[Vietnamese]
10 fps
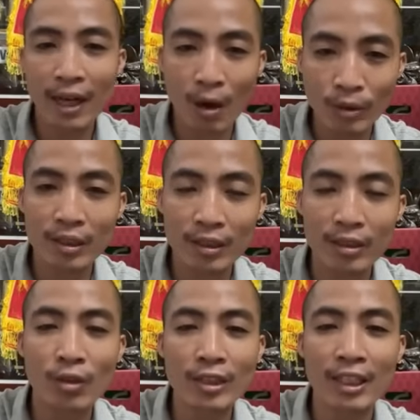hầu như
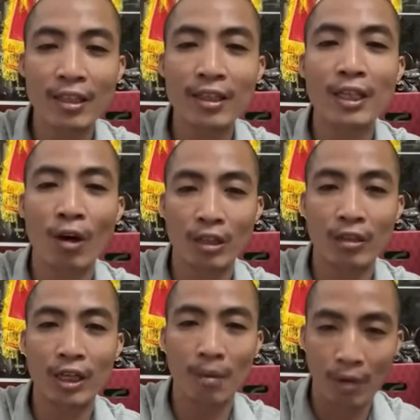tốt nhất là đừng nên gọt nhưng mà
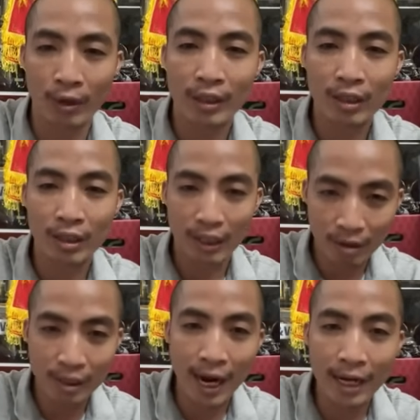nên là mồi
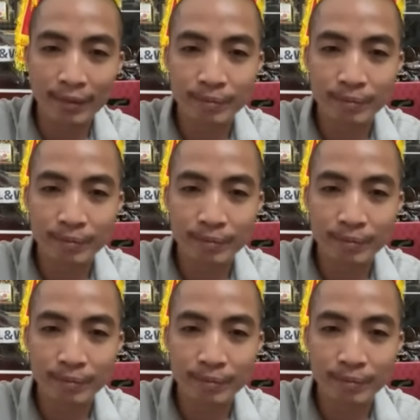còn khác